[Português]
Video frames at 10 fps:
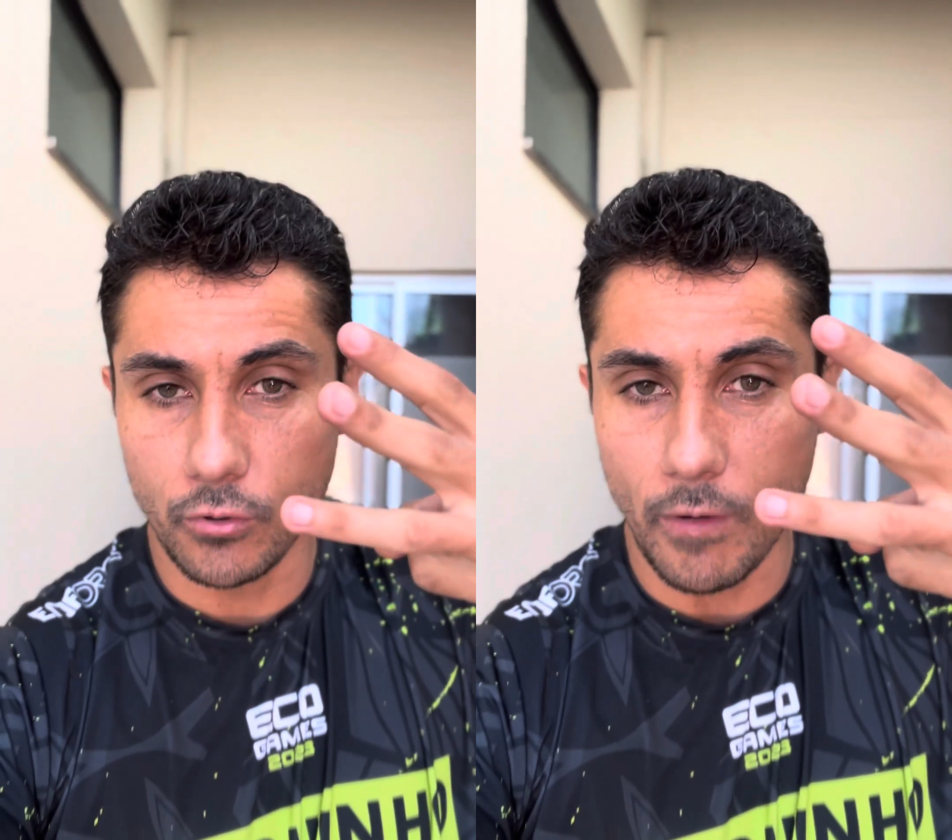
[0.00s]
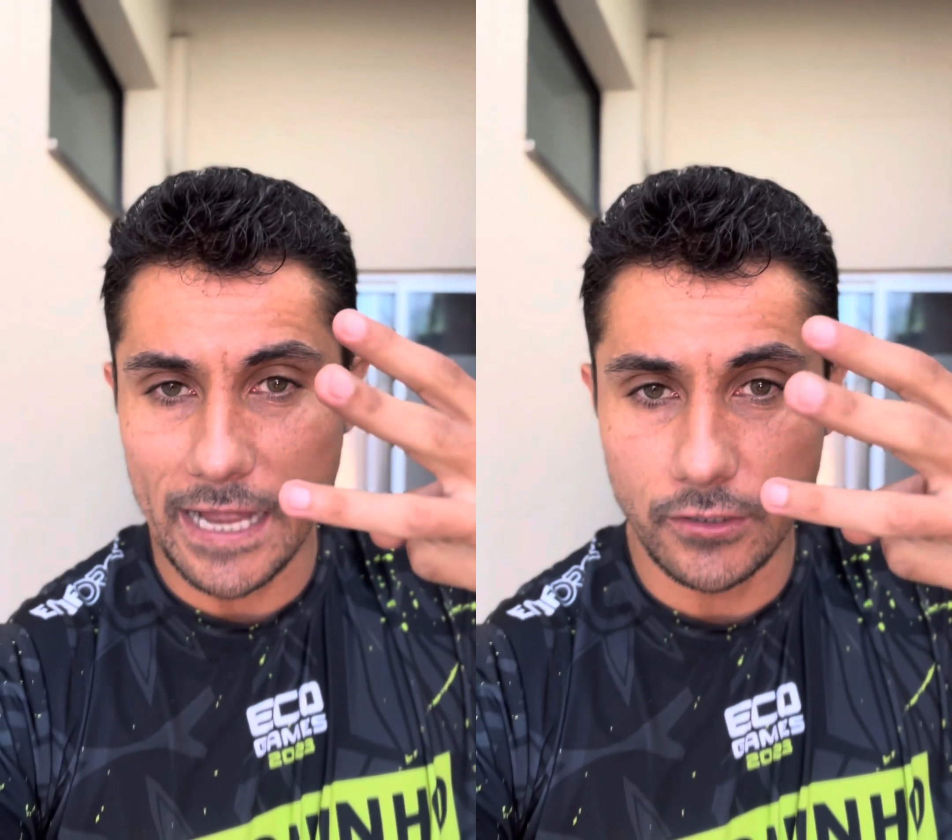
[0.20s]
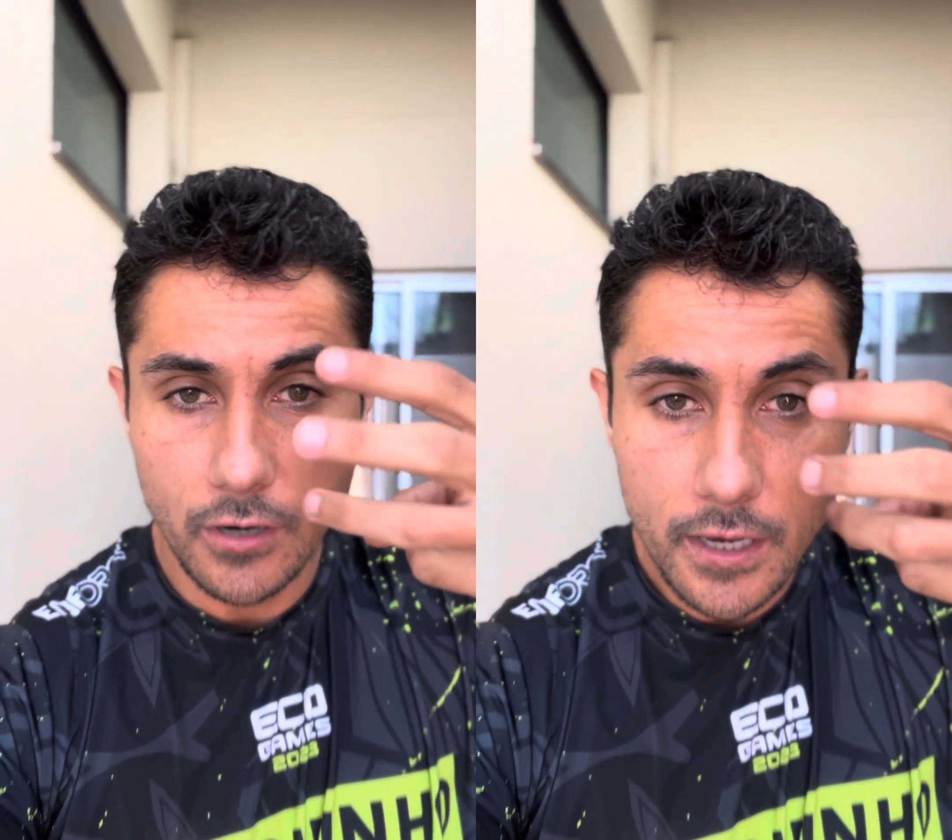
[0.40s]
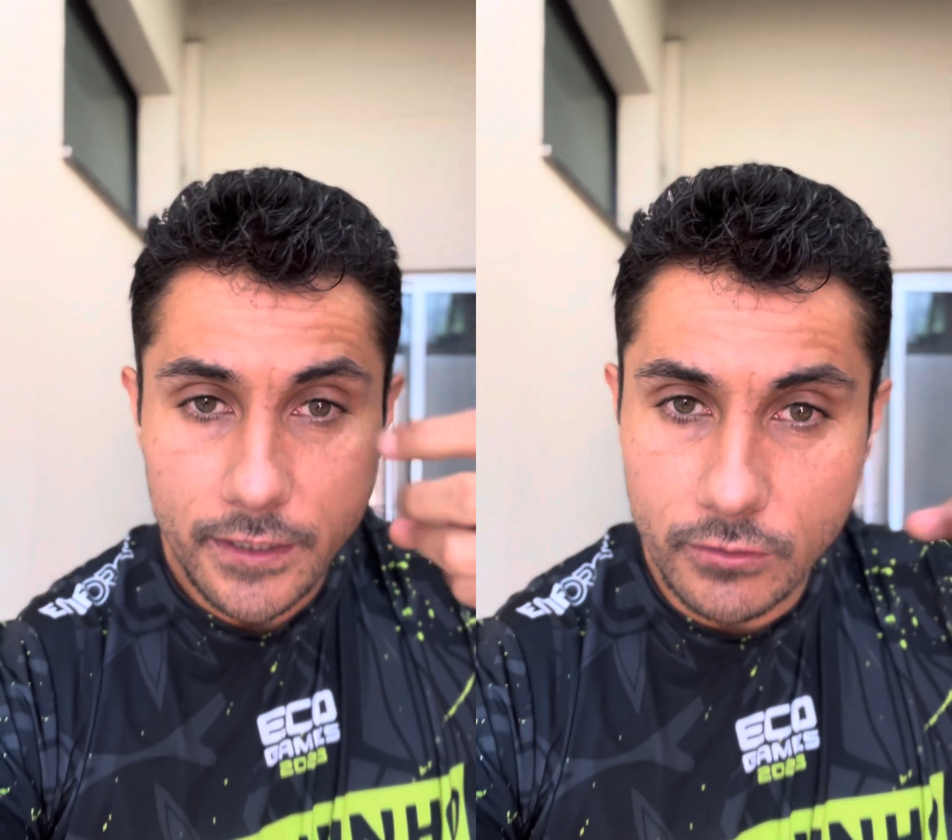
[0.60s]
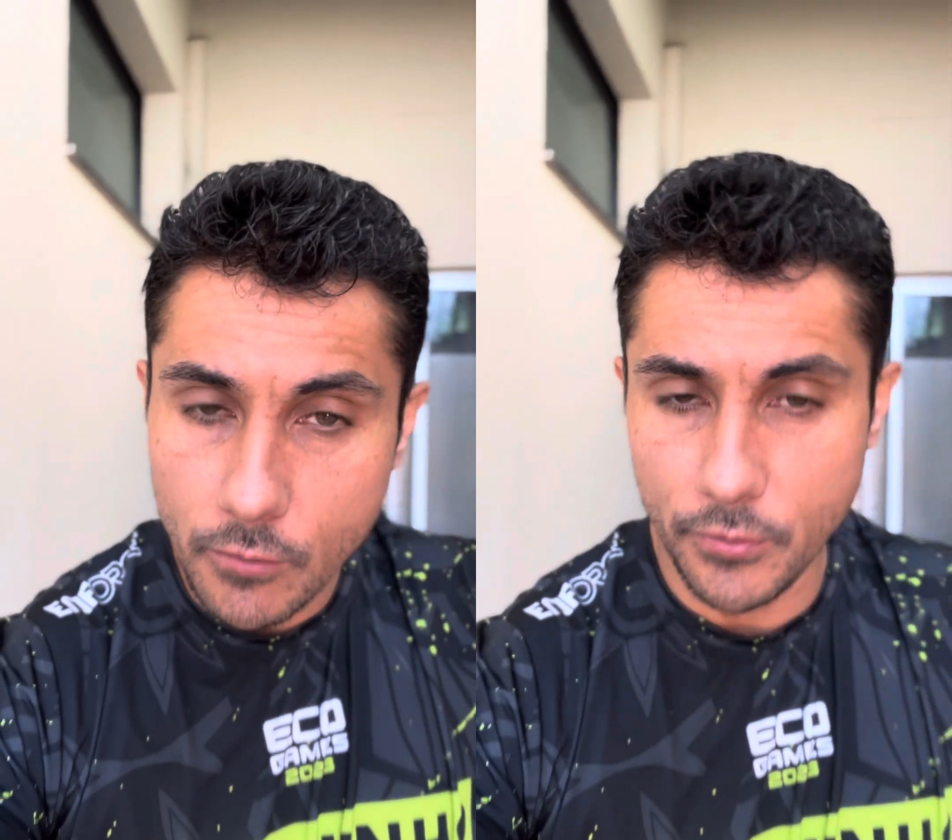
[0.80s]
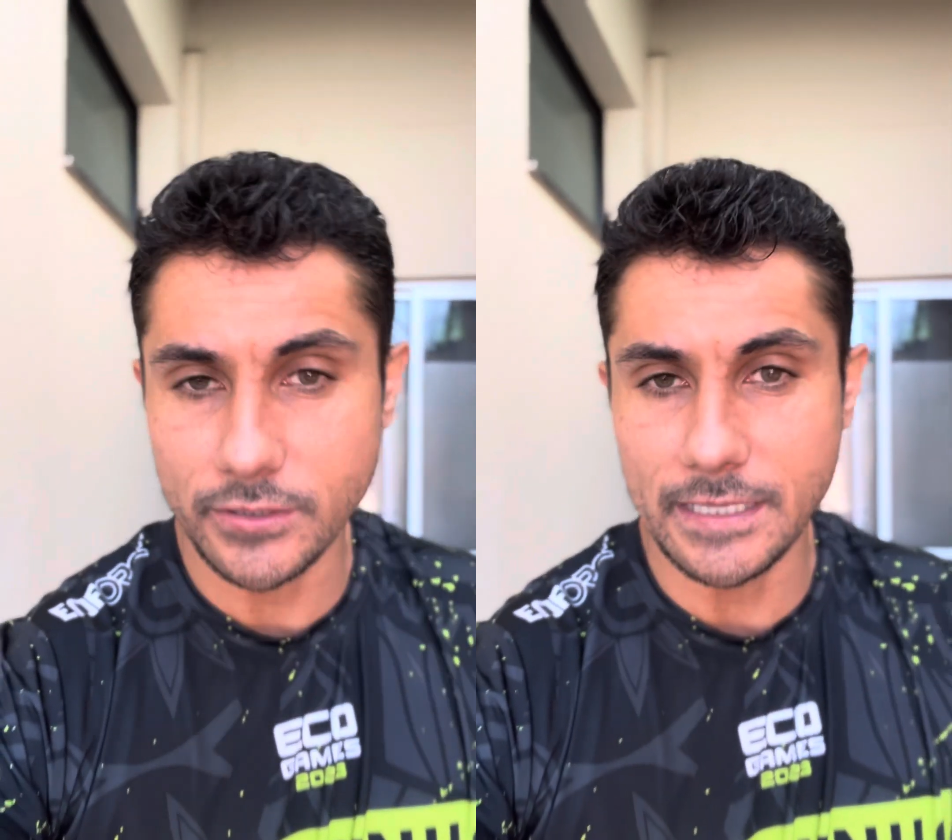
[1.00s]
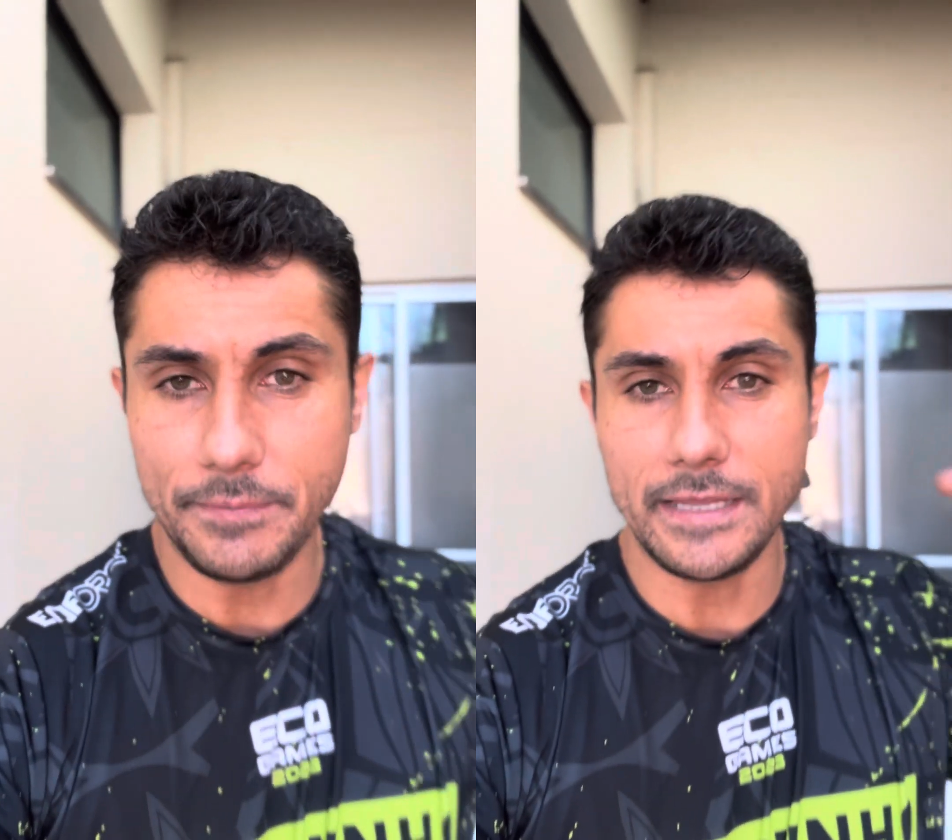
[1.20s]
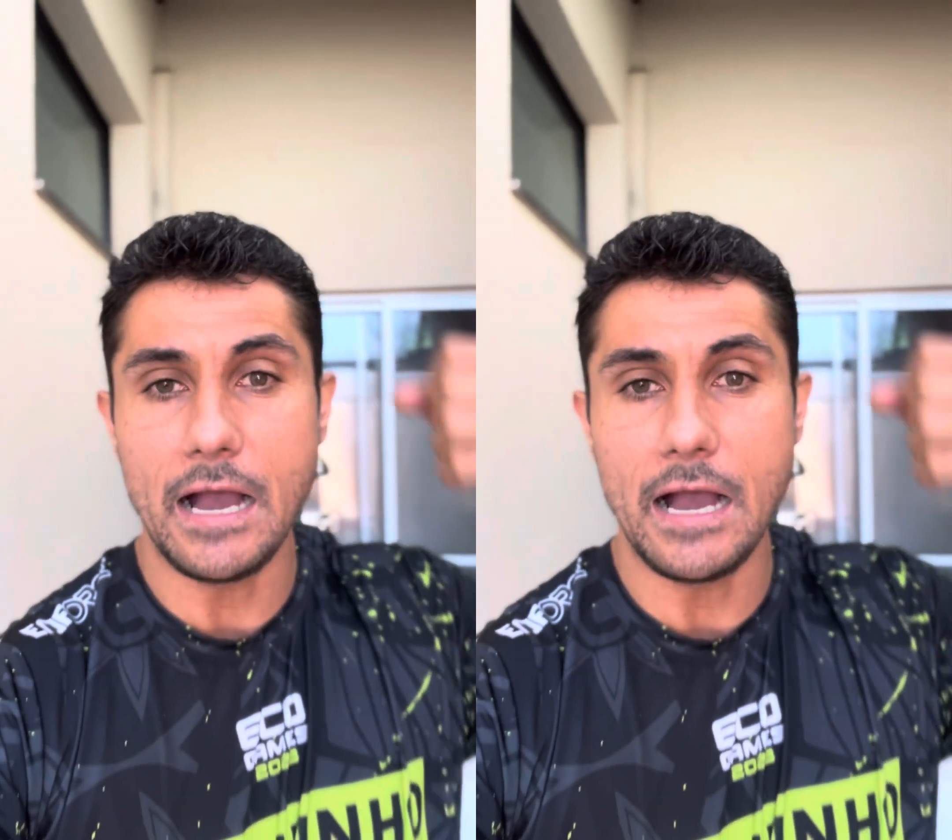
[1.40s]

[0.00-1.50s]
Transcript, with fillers: quadro que eu não posso adaptar,